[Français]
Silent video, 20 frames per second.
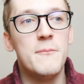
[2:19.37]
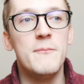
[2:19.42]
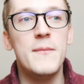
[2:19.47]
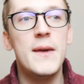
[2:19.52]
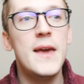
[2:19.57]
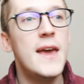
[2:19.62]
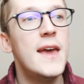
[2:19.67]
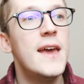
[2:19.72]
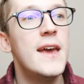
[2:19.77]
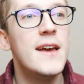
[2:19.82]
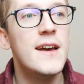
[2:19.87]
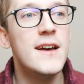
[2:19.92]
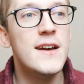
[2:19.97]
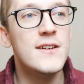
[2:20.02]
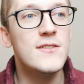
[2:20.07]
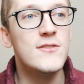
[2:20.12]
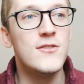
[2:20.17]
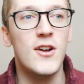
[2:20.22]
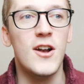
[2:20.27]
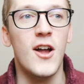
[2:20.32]
Mais
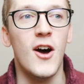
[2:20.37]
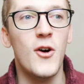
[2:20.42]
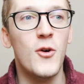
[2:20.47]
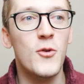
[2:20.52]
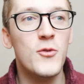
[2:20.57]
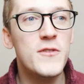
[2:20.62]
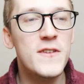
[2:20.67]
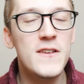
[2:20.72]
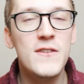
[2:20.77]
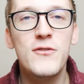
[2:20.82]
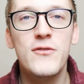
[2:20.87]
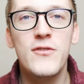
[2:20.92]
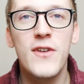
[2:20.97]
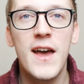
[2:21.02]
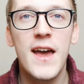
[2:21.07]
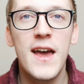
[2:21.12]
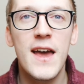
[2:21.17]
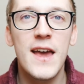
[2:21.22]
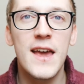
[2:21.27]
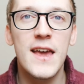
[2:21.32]
voilà, on s'y
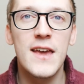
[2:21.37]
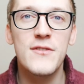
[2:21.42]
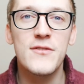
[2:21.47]
fait